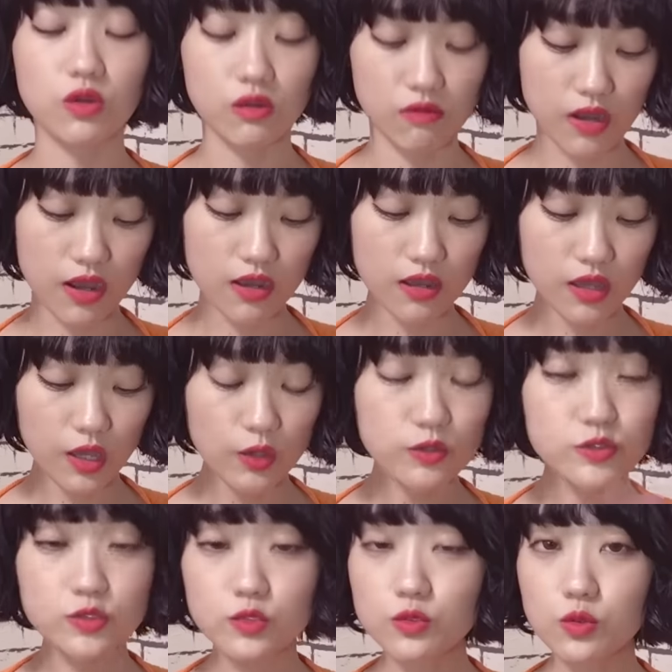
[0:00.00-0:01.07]
これは普
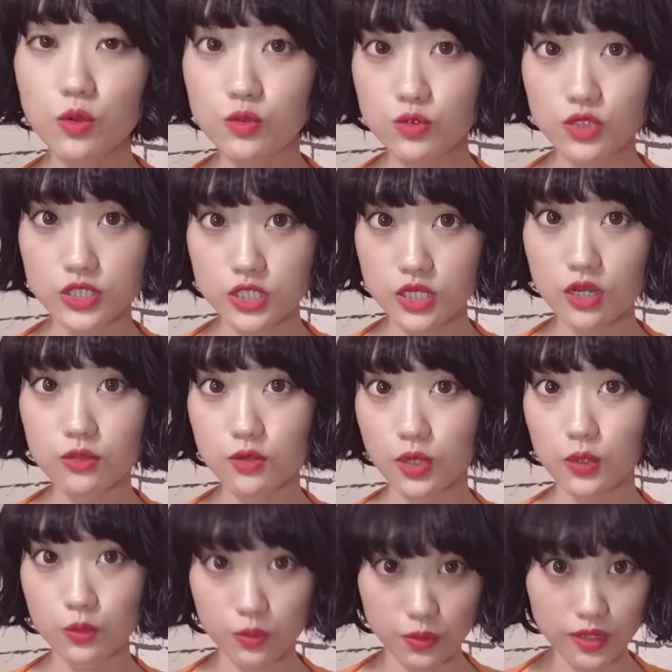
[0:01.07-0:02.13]
通と本当に違うの
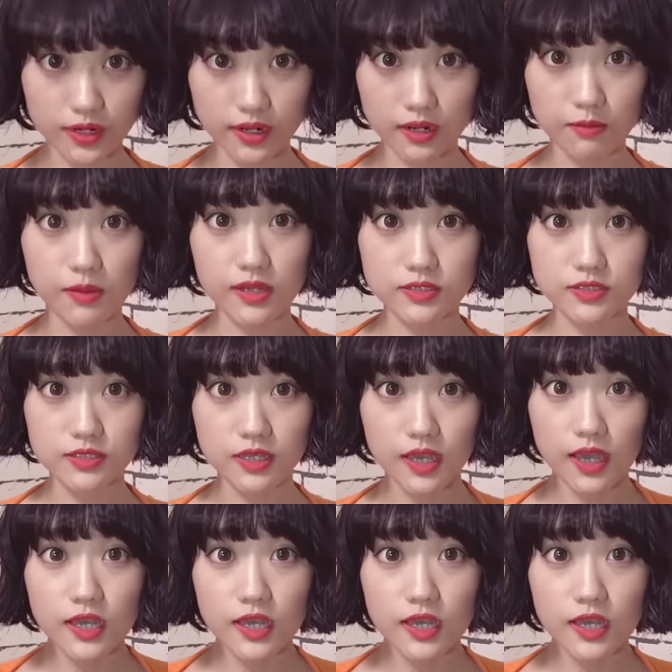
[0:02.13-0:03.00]
がよくわかります。